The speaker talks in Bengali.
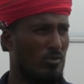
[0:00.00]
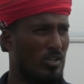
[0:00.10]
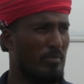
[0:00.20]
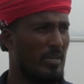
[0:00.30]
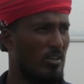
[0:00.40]

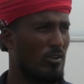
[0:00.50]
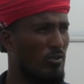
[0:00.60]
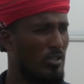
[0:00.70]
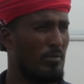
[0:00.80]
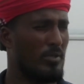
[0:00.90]
অনেক বাড়ি ঘর
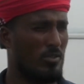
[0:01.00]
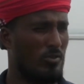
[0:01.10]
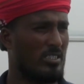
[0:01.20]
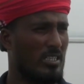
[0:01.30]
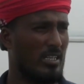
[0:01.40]
নদীর
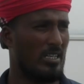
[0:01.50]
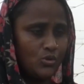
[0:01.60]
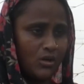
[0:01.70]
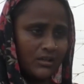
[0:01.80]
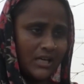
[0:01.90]
ভিতরেও গেছে
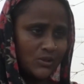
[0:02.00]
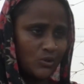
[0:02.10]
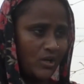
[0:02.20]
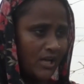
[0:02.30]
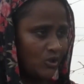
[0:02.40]
সরকার
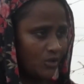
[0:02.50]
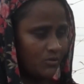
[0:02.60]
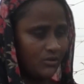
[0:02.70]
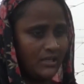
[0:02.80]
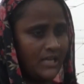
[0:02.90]
দয়া
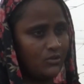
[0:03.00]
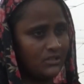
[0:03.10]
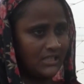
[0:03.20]
ধর্ম করে এই